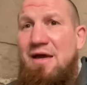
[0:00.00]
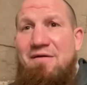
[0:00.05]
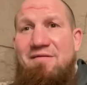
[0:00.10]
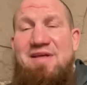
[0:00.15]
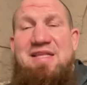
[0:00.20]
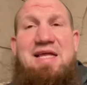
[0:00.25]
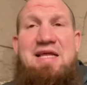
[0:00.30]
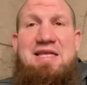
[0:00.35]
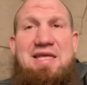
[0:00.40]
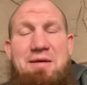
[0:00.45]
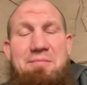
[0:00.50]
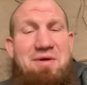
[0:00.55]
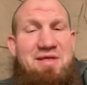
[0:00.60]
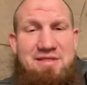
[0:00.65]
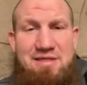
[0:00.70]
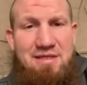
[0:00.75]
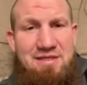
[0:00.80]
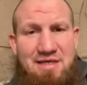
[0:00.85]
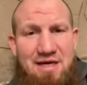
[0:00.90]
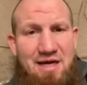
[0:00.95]
wenn dann
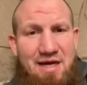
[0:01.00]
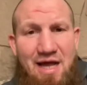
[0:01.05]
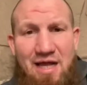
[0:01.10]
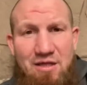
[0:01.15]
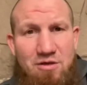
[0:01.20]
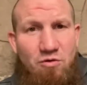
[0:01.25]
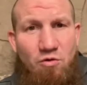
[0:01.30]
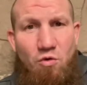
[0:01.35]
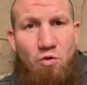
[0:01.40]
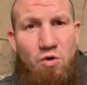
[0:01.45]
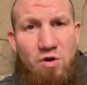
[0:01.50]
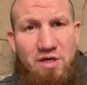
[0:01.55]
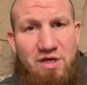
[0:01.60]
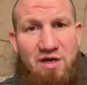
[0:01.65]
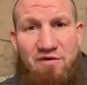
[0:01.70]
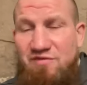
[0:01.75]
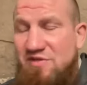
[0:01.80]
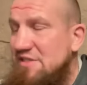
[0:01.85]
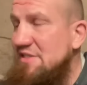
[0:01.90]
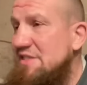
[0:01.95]
jemand danach
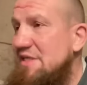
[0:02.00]
Alkoholiker wird.